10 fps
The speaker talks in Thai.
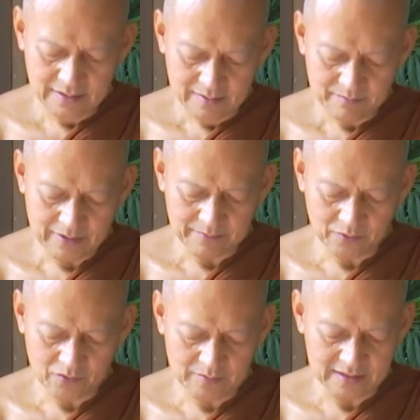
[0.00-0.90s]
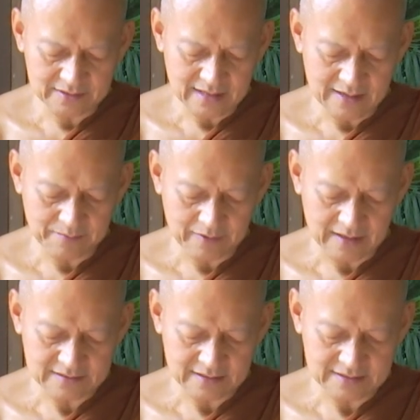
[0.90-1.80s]
เป็นผู้มีใจปรา
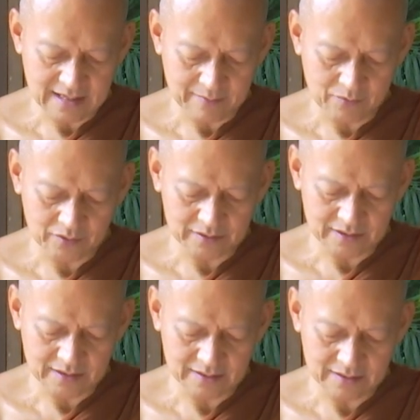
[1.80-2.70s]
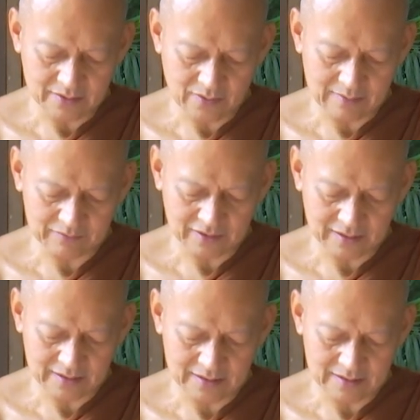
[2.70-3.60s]
ศจากมลทินคือความตระ
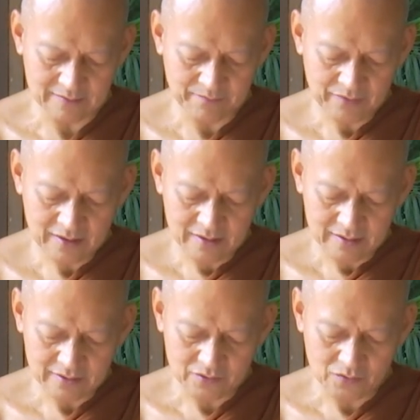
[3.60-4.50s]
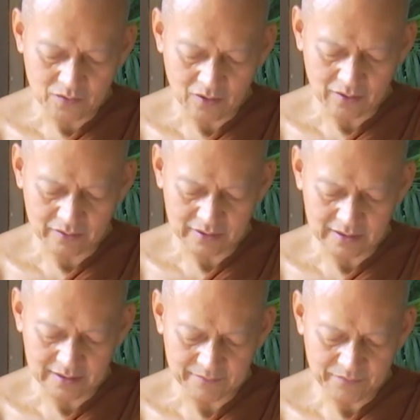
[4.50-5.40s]
หนี่อยู่คลองเรือ
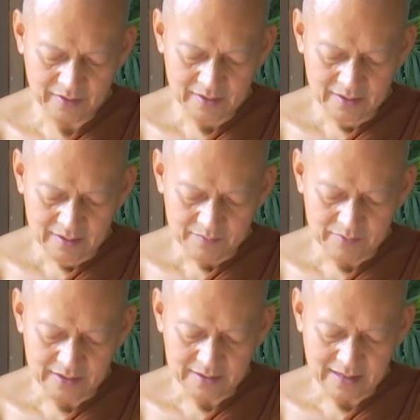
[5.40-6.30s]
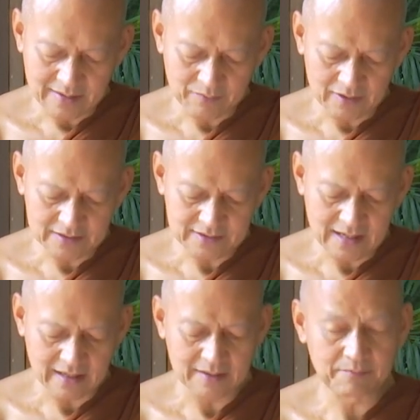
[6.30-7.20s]
นมีการบริจา
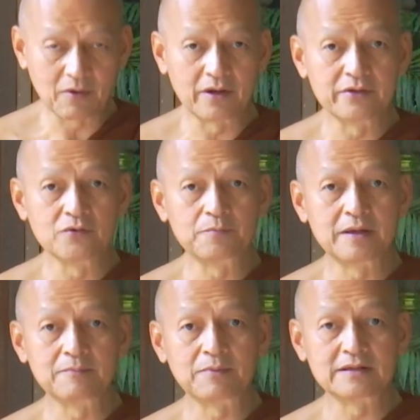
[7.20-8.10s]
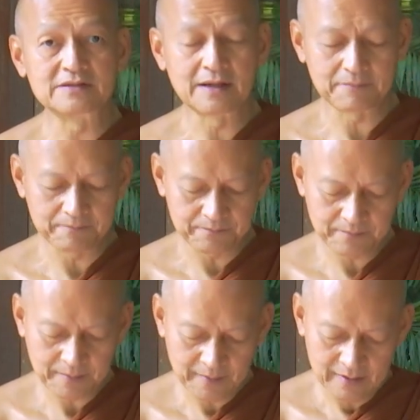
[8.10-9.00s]
คอันปล่อยอยู่เป็นประ
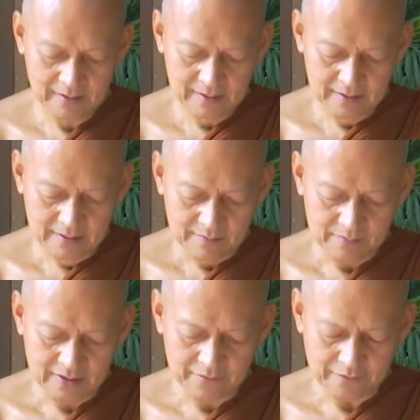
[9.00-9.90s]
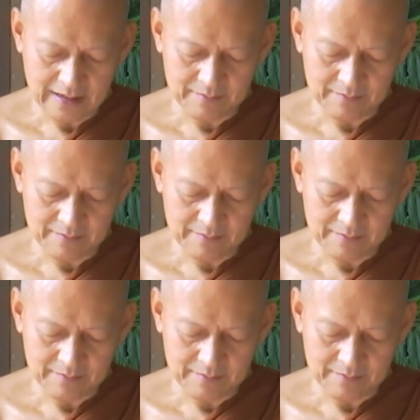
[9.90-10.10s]
จำมีฝ่ามื